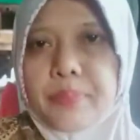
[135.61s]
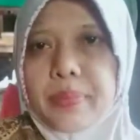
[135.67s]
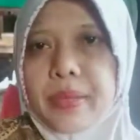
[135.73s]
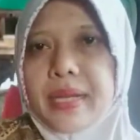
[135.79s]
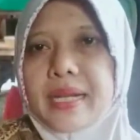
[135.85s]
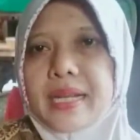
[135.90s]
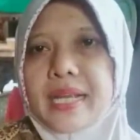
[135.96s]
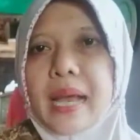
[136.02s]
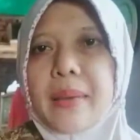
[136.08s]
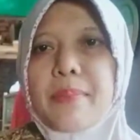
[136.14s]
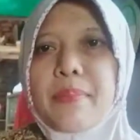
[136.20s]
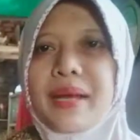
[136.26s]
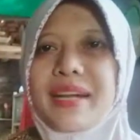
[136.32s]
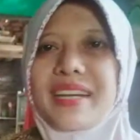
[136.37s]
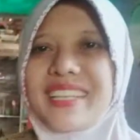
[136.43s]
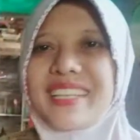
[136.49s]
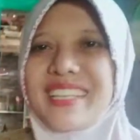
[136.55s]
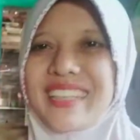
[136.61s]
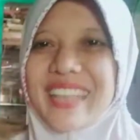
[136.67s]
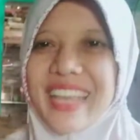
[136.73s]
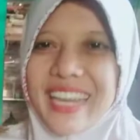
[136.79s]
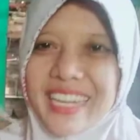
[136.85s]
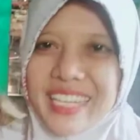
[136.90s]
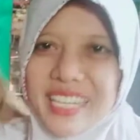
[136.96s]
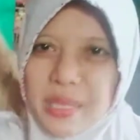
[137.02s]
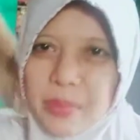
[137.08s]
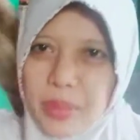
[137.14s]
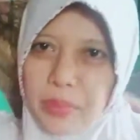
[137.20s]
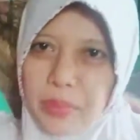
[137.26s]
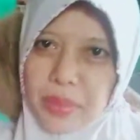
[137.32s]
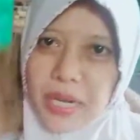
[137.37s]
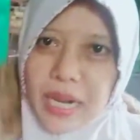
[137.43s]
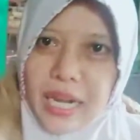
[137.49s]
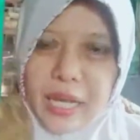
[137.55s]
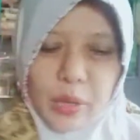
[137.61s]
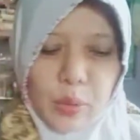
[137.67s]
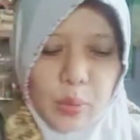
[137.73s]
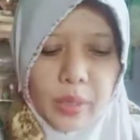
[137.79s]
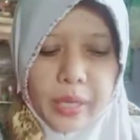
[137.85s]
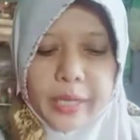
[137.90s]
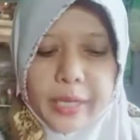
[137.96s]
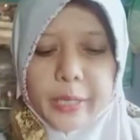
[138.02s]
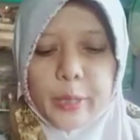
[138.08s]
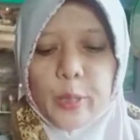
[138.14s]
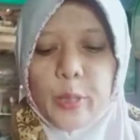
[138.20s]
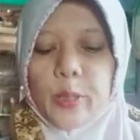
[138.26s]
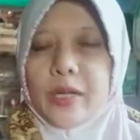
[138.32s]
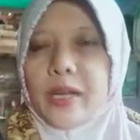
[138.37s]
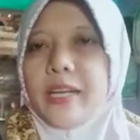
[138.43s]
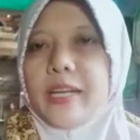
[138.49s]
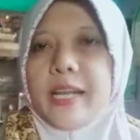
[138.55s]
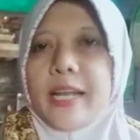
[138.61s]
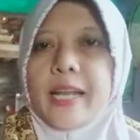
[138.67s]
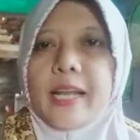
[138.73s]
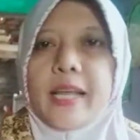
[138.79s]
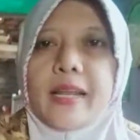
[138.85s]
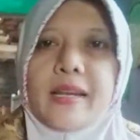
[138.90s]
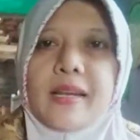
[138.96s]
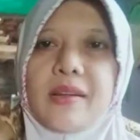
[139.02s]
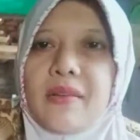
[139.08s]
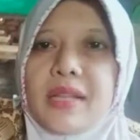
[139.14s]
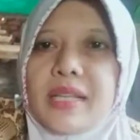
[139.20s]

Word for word: ben gampang dititani ben penal yang gule ini lho neler nah,